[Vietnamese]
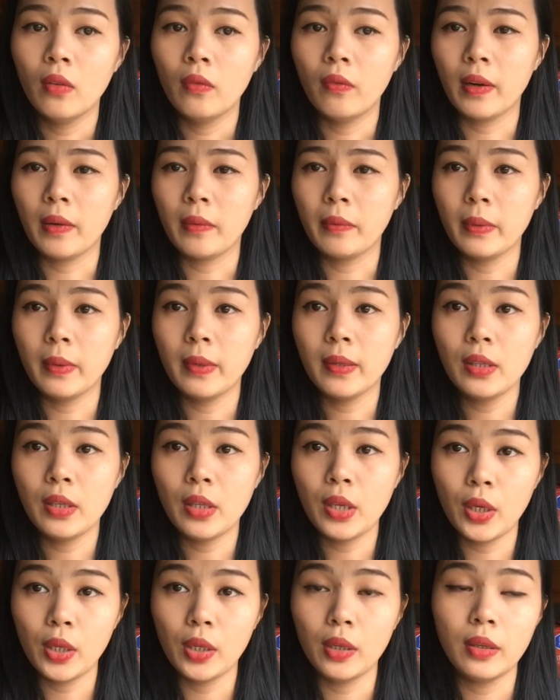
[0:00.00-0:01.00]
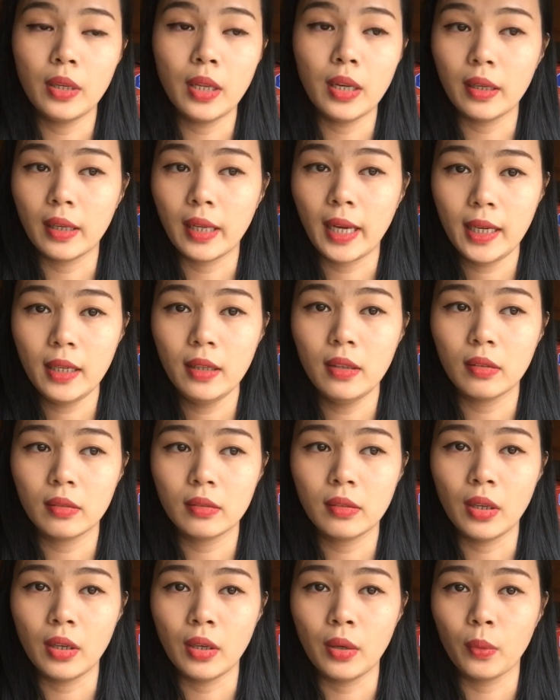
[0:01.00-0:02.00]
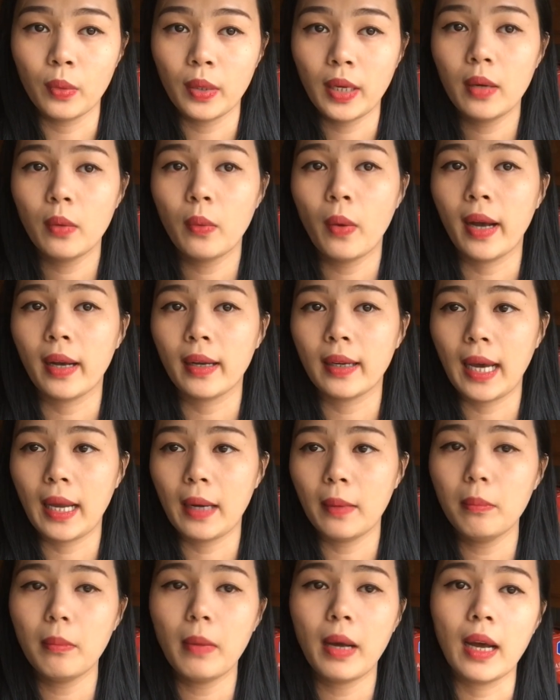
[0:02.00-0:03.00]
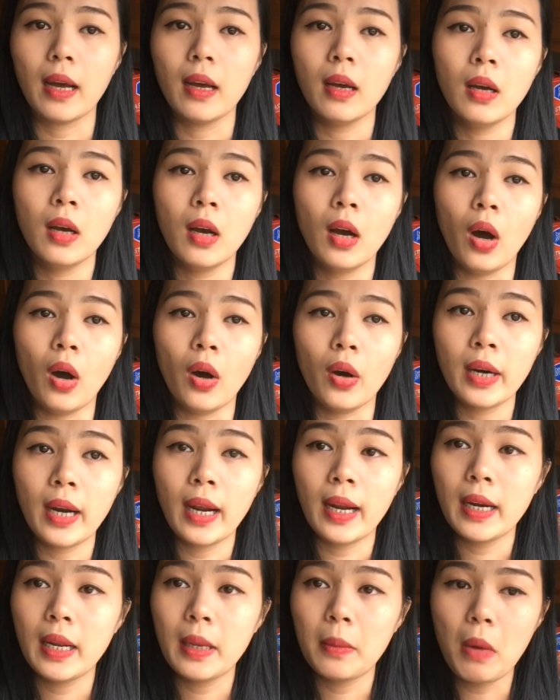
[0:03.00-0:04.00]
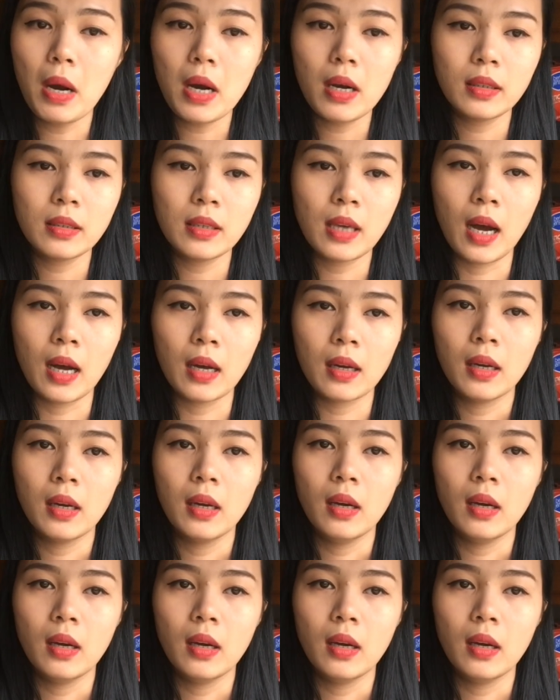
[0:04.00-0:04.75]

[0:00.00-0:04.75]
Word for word: và nhìn nhìn nhìn thấy được nhiều cái hoàn cảnh mà họ ra đi bất chợt